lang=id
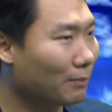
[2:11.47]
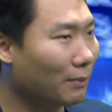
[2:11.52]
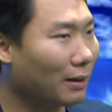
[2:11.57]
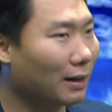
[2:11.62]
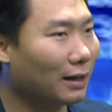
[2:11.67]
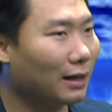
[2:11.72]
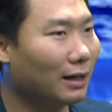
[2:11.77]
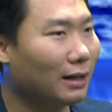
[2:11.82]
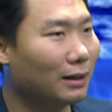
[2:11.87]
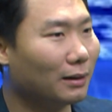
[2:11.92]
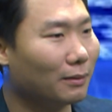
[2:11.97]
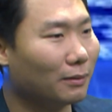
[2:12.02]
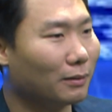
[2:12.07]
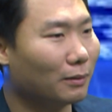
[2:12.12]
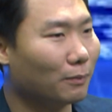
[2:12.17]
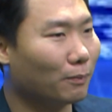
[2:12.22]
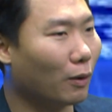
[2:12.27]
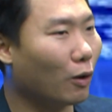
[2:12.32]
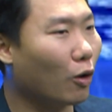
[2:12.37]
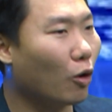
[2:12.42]
maka
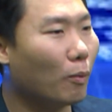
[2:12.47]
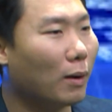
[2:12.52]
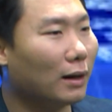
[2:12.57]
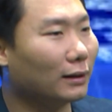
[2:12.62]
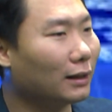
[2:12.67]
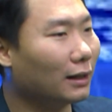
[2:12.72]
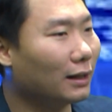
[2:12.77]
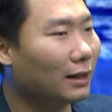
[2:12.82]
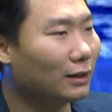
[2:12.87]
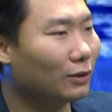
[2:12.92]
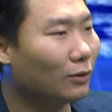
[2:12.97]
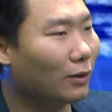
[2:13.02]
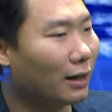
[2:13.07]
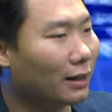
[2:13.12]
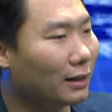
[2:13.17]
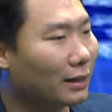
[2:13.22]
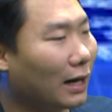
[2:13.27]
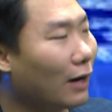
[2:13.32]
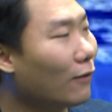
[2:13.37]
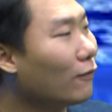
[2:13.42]
pengobatannya itu
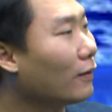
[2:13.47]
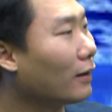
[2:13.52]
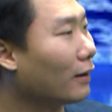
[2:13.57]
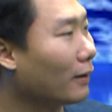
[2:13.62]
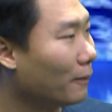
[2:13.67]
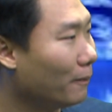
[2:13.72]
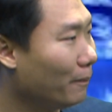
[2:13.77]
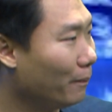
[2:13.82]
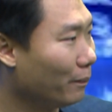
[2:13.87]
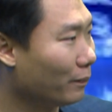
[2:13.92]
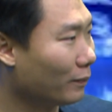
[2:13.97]
akan di cover